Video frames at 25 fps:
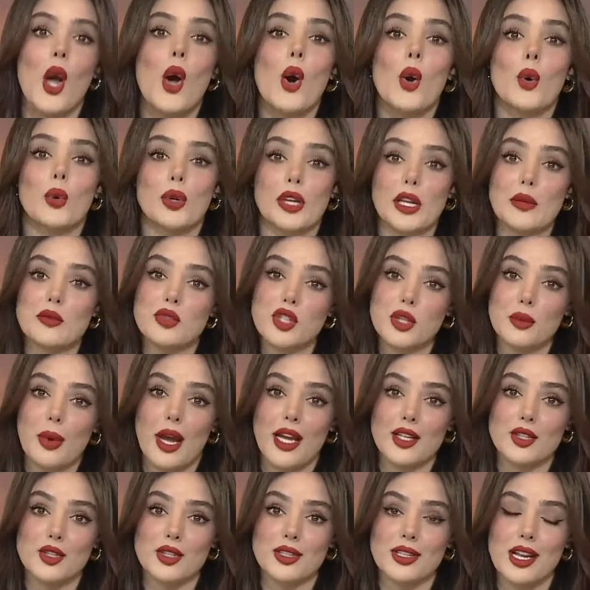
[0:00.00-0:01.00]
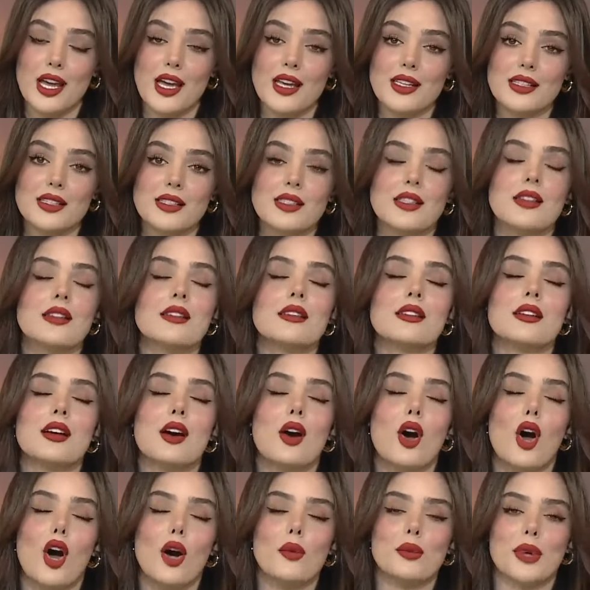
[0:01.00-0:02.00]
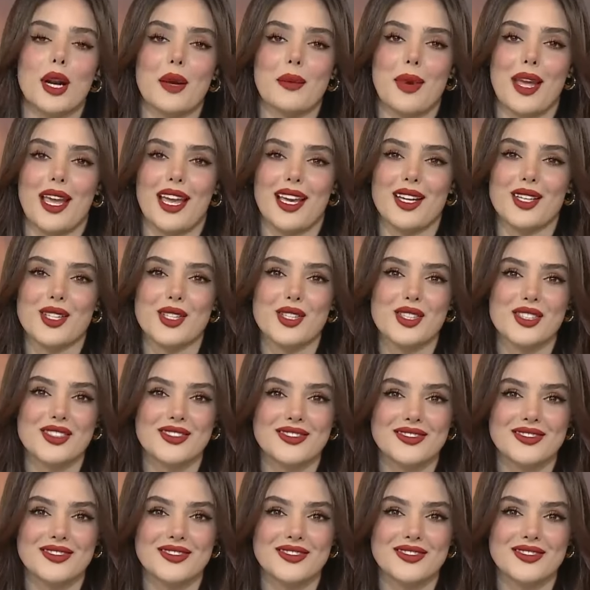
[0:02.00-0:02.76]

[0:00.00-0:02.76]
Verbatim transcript: واللي يمشي بحج الناس عمره ما يعيش